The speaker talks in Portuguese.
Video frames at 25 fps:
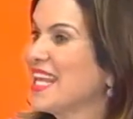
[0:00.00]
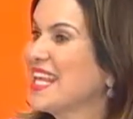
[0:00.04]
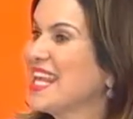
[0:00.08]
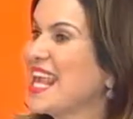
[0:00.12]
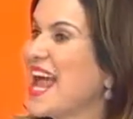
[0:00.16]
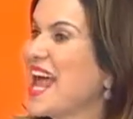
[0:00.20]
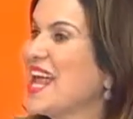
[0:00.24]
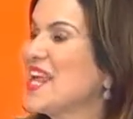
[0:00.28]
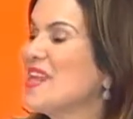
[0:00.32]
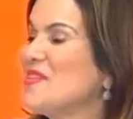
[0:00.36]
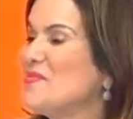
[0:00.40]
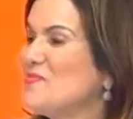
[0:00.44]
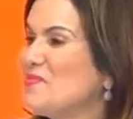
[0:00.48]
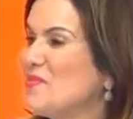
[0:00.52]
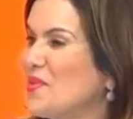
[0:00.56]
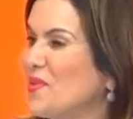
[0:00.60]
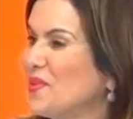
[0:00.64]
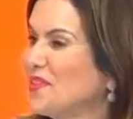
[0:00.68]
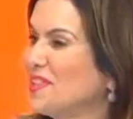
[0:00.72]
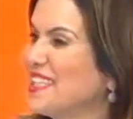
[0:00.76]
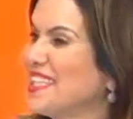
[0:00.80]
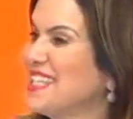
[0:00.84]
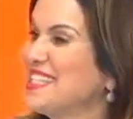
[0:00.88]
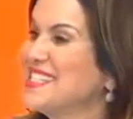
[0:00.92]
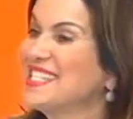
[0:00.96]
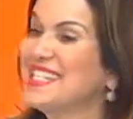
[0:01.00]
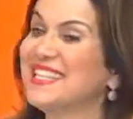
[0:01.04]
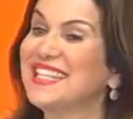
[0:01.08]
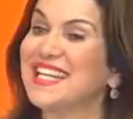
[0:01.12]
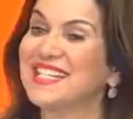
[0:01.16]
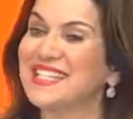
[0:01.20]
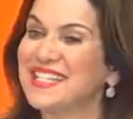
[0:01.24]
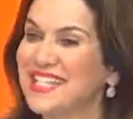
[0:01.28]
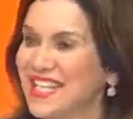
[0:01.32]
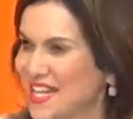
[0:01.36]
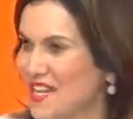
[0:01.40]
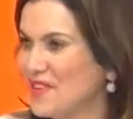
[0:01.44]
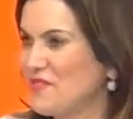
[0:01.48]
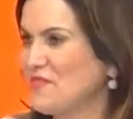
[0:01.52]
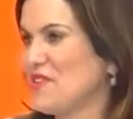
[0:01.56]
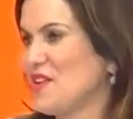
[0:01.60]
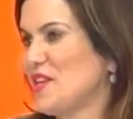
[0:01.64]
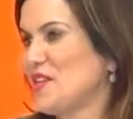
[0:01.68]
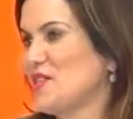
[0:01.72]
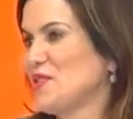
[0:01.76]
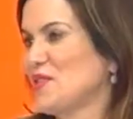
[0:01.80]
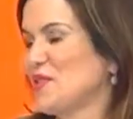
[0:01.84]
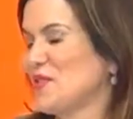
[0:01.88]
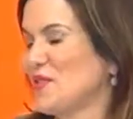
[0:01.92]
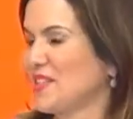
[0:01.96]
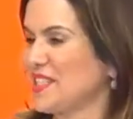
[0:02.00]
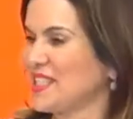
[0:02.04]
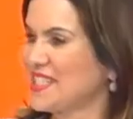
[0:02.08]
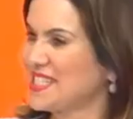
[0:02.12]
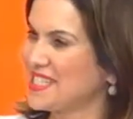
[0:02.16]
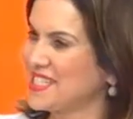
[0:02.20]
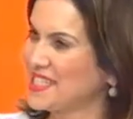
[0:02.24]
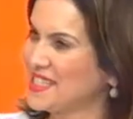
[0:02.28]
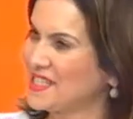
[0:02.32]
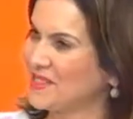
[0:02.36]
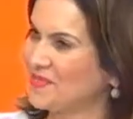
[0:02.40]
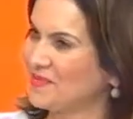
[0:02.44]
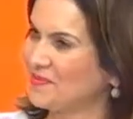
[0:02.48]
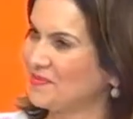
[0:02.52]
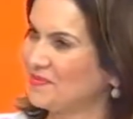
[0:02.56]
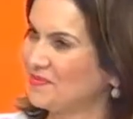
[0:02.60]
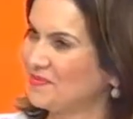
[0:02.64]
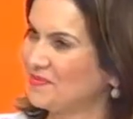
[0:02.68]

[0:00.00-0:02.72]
que é a importância das refeições.